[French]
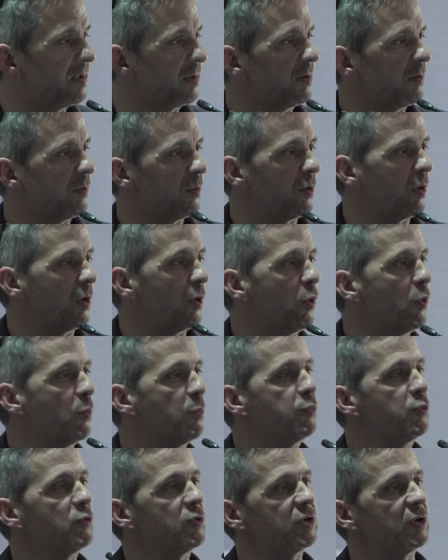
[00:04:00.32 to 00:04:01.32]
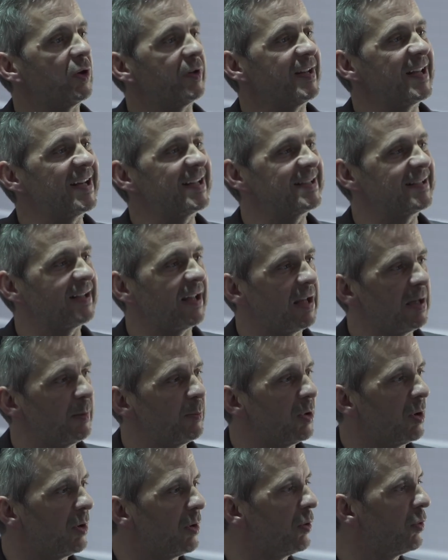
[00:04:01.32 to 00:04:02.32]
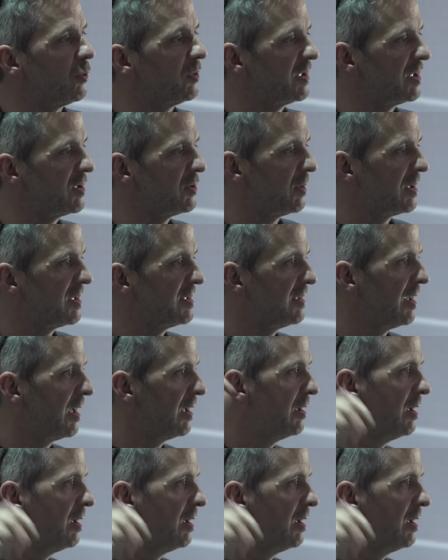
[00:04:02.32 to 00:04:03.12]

présentations et dans les objectifs qu'on se,